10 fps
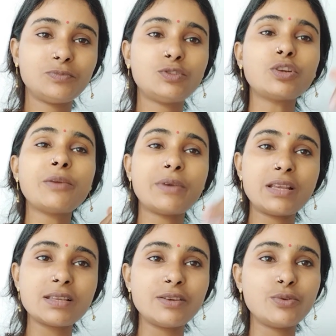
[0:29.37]
जो कि
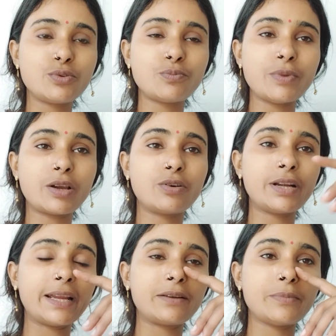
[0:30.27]
मेरे से यूट्यूब में
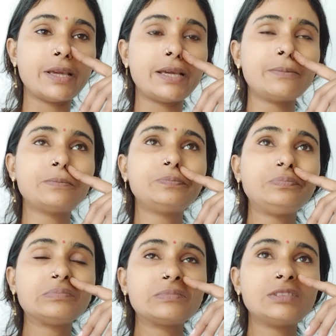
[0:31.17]
कॉन्टेक्ट में है
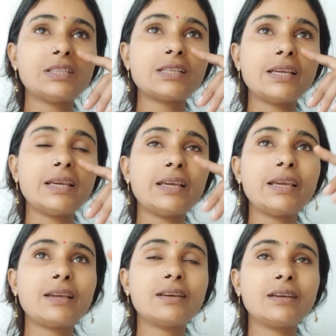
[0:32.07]
जैसे
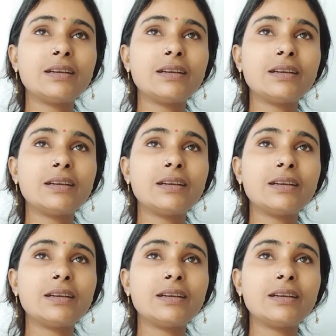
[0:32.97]
एक